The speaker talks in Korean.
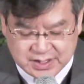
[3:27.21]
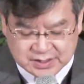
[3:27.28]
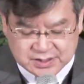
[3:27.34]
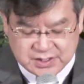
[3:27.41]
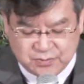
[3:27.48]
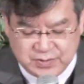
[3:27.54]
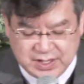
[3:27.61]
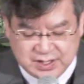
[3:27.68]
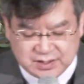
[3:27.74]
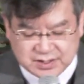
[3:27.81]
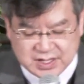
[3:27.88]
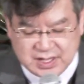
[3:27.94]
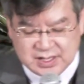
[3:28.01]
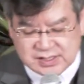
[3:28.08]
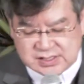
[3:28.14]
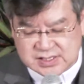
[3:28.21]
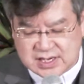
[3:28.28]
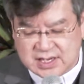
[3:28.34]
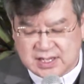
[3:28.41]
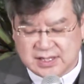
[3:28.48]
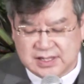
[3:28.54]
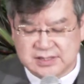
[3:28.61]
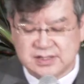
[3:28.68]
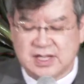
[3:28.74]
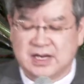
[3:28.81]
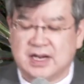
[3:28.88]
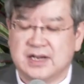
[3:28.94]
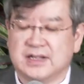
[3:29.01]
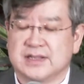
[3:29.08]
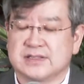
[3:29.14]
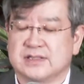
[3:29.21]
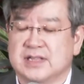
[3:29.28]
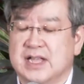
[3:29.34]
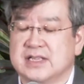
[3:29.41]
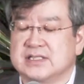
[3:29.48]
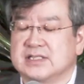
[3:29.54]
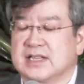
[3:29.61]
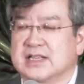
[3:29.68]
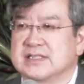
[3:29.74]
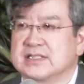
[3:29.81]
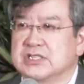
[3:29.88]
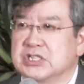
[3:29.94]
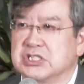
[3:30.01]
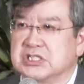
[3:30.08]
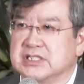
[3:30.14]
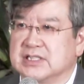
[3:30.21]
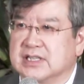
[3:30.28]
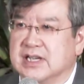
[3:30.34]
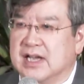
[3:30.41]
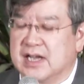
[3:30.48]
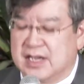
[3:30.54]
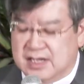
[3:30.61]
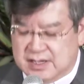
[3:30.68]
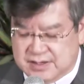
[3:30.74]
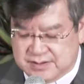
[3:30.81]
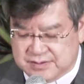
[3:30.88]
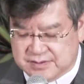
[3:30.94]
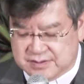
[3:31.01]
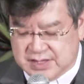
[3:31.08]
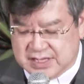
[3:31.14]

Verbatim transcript: 근데 왜 이렇게 이스라엘 향해서 하나님께서 탄식하신 것일까?